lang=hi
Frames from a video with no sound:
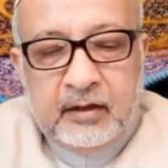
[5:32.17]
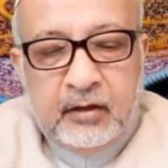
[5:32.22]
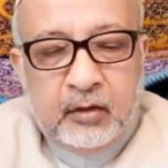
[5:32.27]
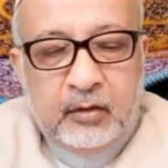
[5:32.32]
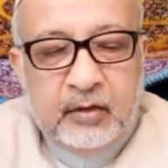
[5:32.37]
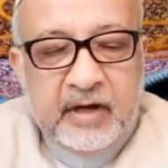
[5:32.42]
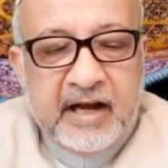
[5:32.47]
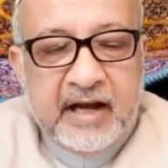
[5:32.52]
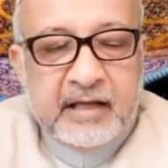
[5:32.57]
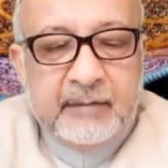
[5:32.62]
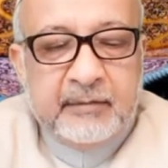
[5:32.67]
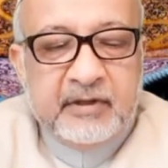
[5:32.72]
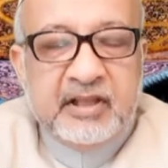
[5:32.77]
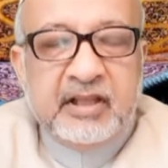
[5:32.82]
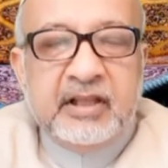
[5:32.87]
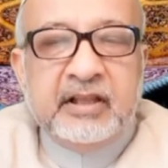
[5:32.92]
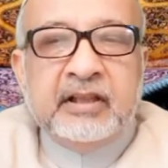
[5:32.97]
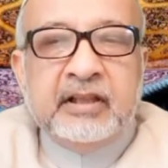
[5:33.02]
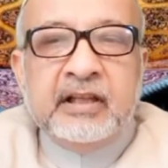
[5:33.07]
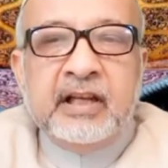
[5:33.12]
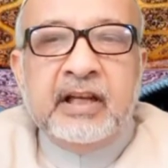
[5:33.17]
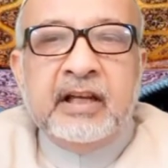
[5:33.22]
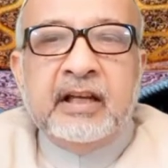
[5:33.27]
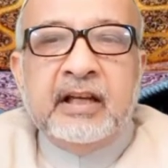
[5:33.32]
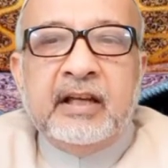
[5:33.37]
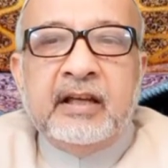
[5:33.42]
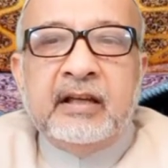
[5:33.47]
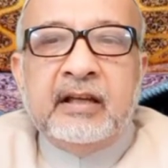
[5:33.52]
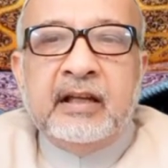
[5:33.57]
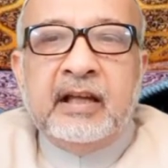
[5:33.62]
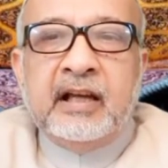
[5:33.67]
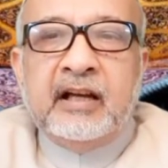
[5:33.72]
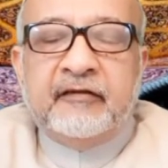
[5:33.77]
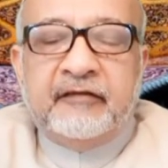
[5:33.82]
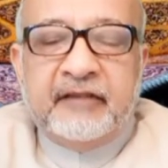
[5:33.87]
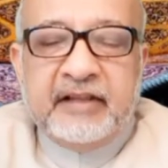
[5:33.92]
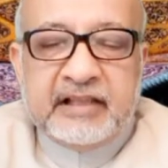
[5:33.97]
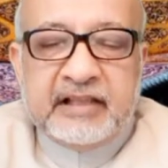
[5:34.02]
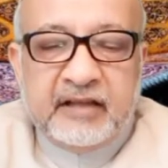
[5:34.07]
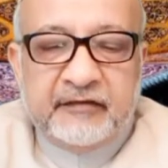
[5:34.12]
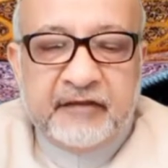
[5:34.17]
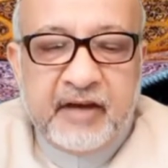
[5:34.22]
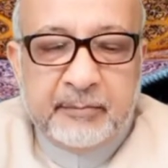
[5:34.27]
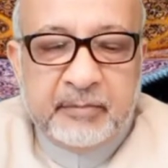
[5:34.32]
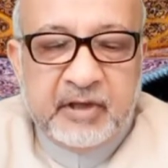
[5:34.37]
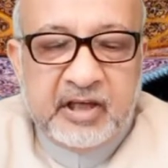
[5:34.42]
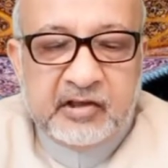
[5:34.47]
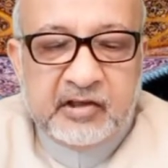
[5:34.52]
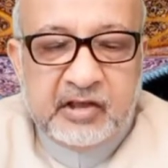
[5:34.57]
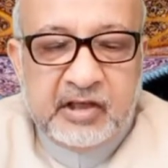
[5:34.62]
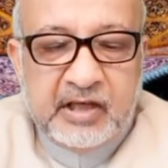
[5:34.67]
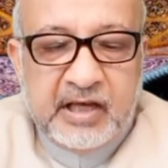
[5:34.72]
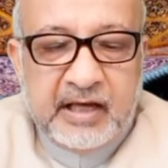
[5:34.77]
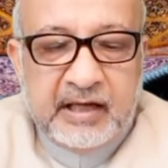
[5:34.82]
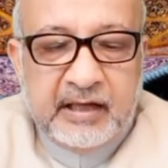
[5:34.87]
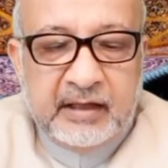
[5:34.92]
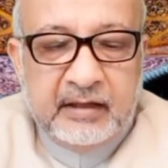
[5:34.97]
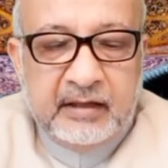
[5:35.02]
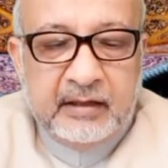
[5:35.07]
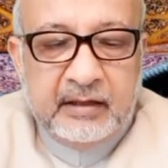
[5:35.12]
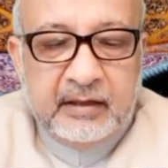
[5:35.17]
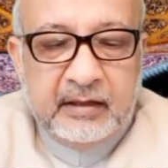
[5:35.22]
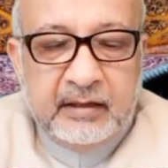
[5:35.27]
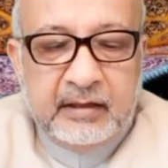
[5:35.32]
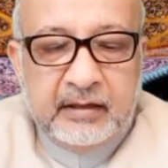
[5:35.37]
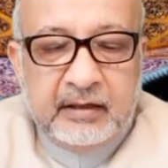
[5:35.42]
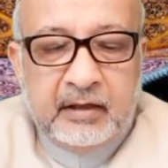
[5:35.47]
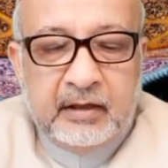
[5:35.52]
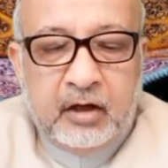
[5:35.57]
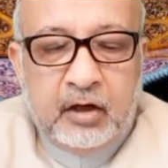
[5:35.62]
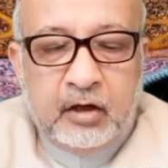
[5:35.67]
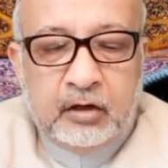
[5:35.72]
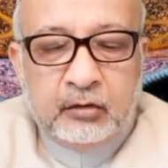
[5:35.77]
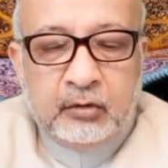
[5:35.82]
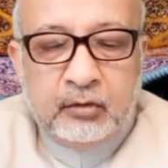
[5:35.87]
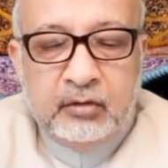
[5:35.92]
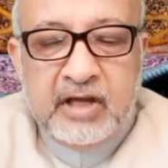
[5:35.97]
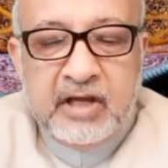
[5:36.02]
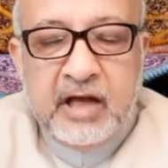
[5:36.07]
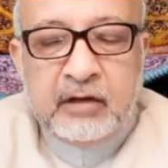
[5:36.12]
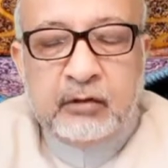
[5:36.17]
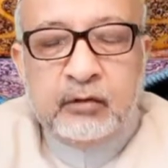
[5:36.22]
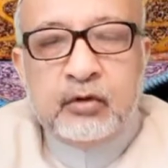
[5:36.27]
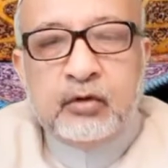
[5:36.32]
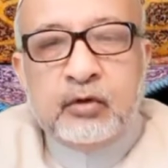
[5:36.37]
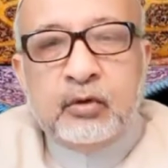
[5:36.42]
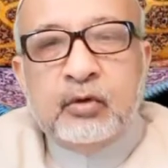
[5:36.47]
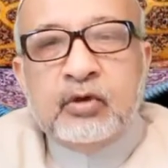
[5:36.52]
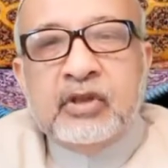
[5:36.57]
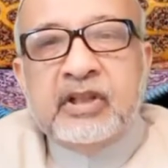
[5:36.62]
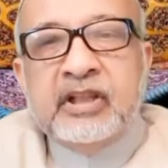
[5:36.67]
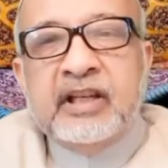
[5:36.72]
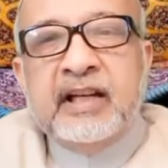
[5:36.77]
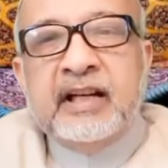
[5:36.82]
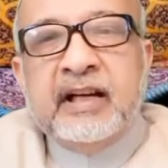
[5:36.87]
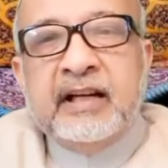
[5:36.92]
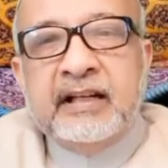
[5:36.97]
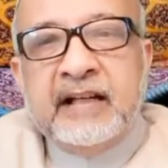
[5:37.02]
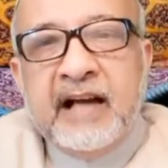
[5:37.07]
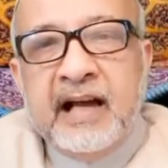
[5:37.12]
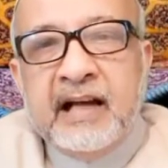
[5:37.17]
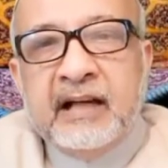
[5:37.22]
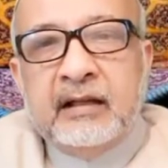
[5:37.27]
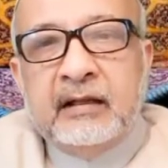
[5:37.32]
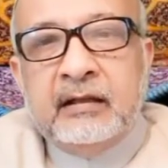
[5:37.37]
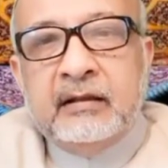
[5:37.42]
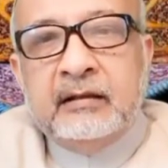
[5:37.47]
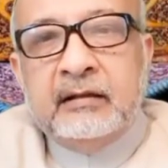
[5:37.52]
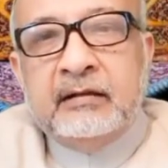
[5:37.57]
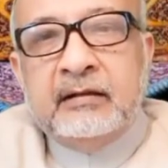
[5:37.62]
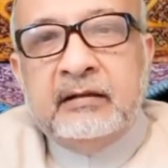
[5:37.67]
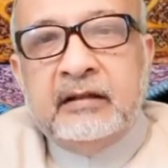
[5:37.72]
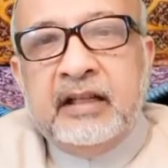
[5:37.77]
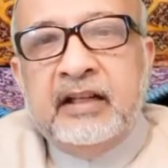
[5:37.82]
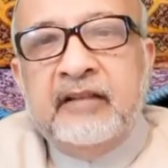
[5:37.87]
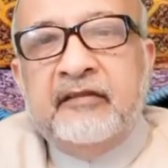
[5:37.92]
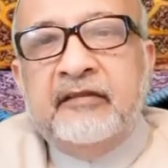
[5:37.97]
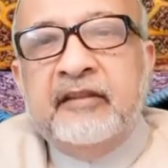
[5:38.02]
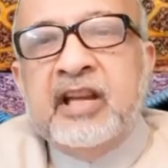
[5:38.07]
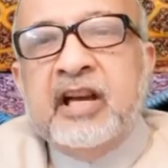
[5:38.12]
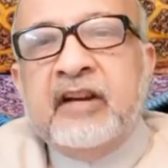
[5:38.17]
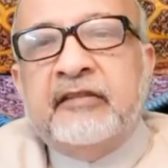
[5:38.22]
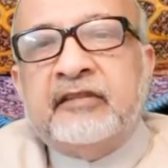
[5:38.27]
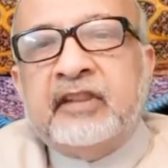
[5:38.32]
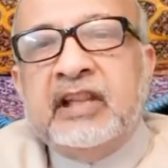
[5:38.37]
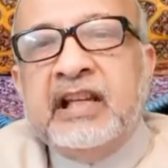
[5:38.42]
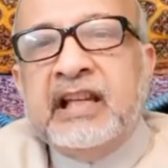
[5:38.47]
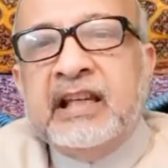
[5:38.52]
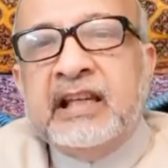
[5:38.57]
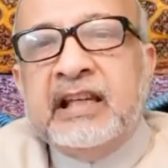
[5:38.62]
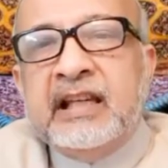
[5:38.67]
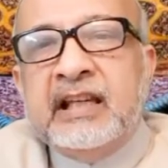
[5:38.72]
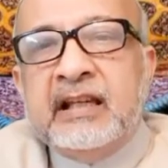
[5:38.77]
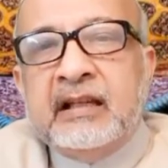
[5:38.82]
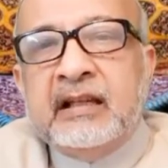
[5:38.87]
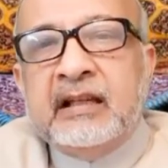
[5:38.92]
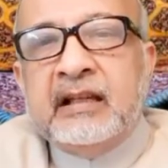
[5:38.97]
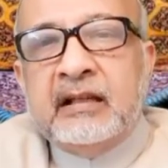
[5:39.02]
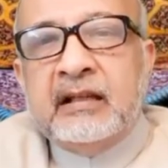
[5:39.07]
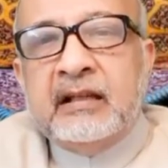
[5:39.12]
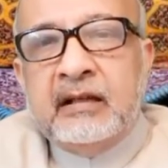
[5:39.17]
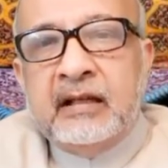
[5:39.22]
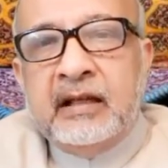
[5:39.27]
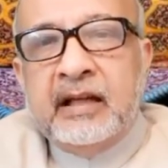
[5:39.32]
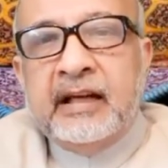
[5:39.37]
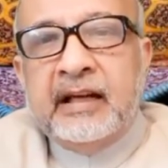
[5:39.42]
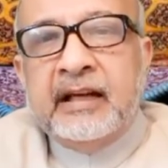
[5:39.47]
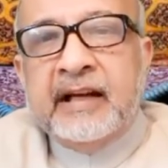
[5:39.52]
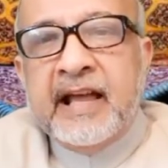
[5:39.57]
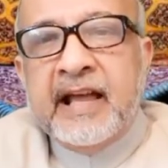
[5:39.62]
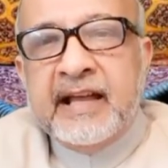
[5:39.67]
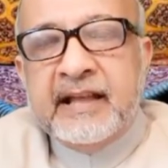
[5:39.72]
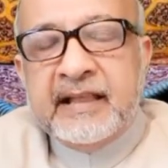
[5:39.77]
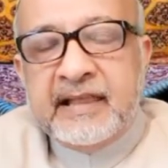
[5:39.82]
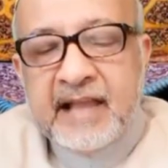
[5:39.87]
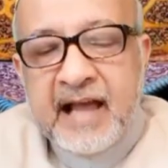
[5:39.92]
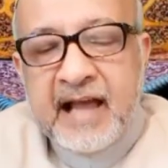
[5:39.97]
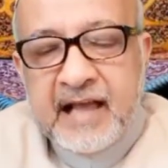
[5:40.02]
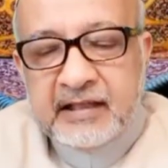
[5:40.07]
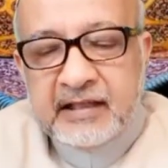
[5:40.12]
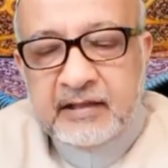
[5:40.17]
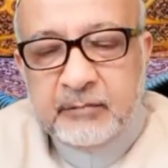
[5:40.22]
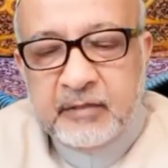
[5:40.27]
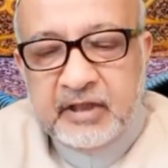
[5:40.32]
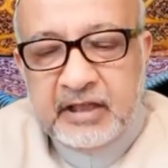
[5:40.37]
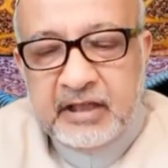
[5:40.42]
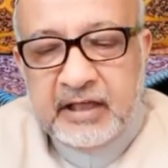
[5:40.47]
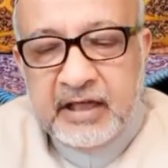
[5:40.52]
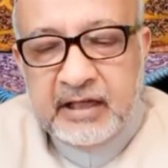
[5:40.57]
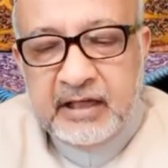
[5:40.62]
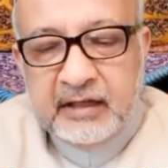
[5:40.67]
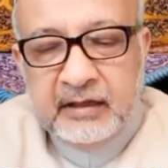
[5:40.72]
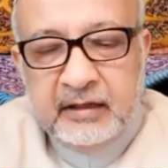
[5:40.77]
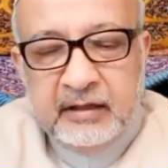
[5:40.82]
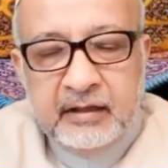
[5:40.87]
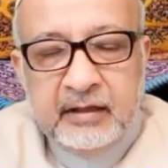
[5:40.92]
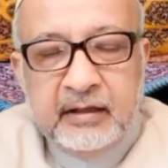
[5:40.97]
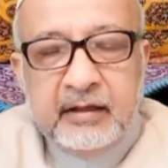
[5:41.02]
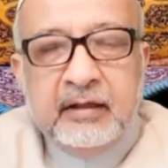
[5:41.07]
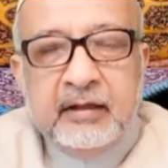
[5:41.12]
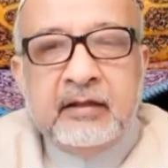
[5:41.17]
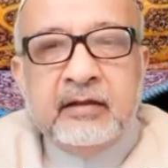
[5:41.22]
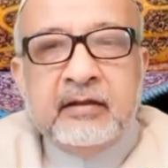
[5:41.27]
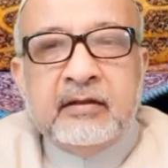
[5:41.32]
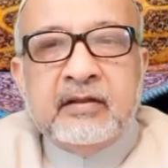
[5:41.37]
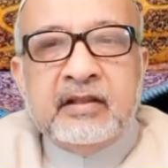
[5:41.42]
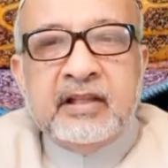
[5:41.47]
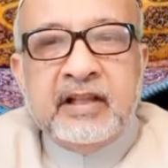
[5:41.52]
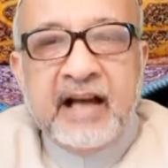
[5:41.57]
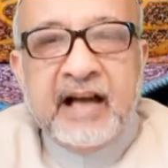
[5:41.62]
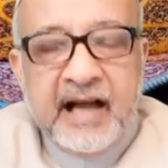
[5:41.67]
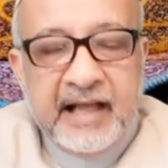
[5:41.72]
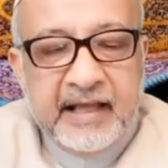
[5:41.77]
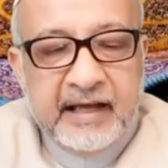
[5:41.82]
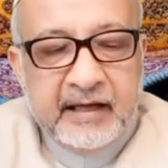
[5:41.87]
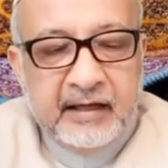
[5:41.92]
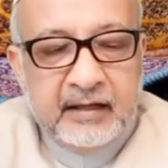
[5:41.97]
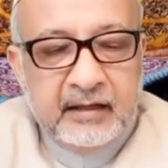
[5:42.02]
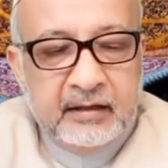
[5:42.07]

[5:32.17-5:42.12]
कुरान मजीद ने एक फ़लसफ़ा पेश किया और दुनिया को सोचने का ढंग यानी वे ऑफ थिंकिंग एक नए अंदाज में दिया सिखाया